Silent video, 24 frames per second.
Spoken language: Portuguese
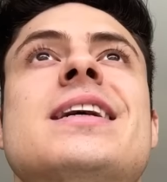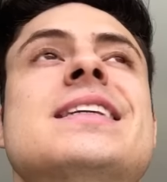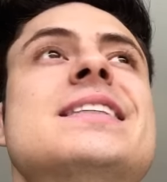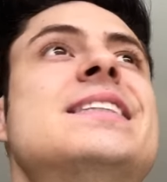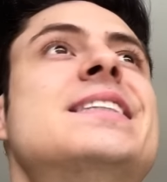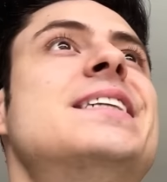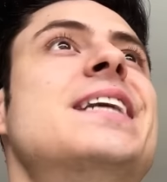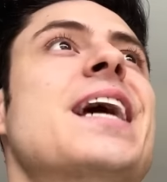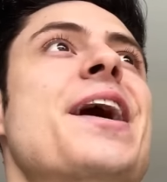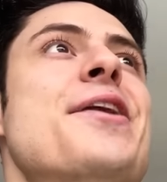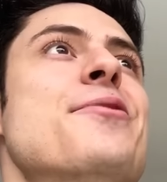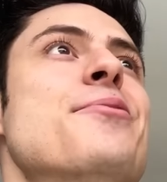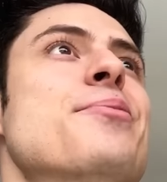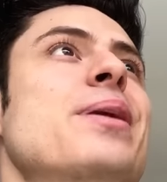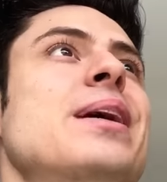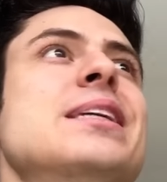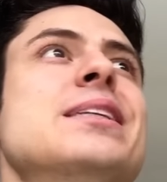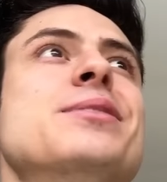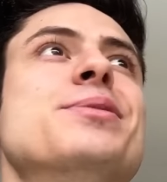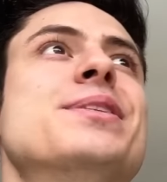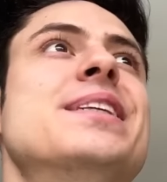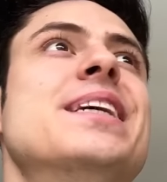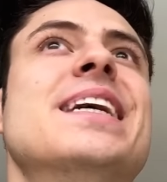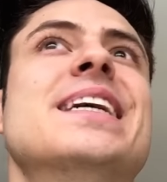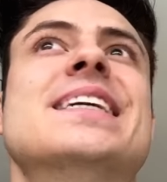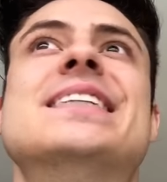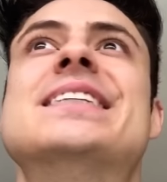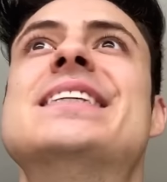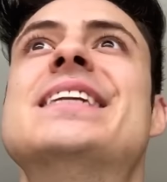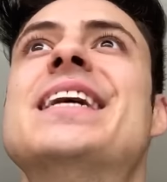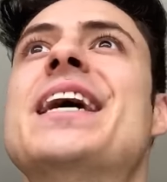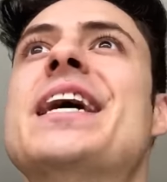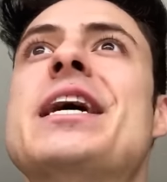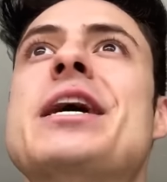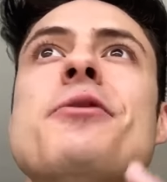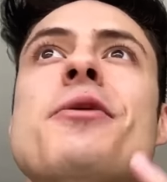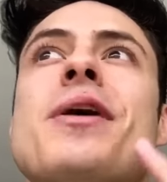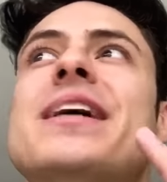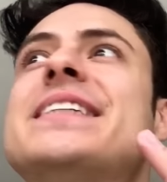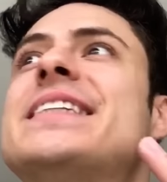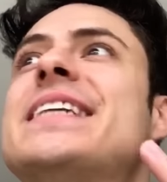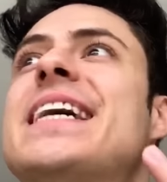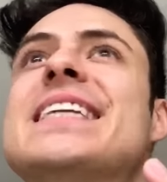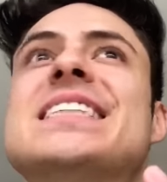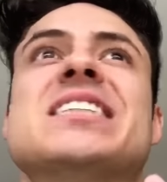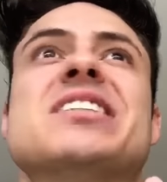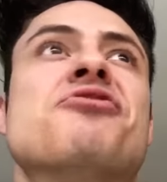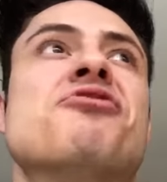Sério mesmo, gente. Eu acho
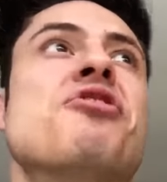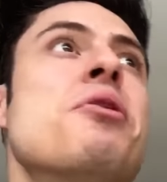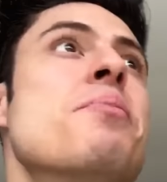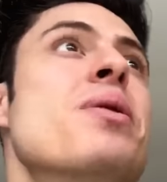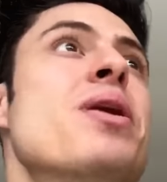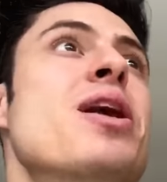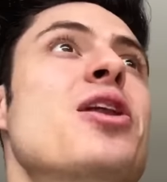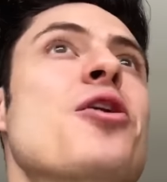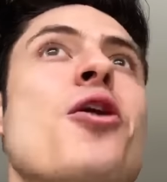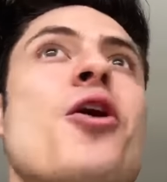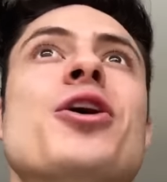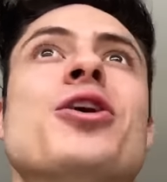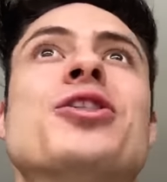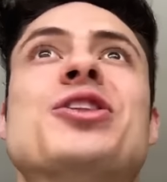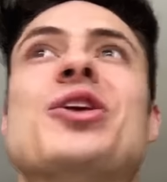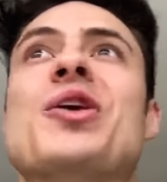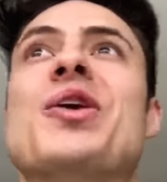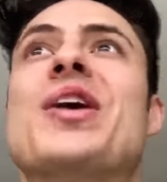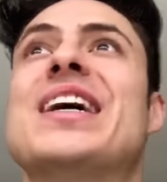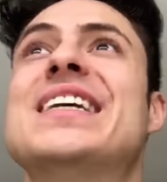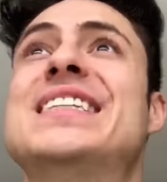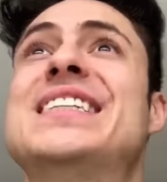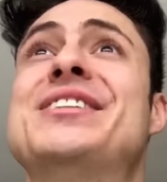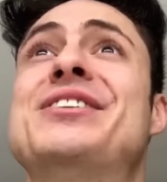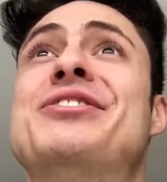que essa foi a melhor troca de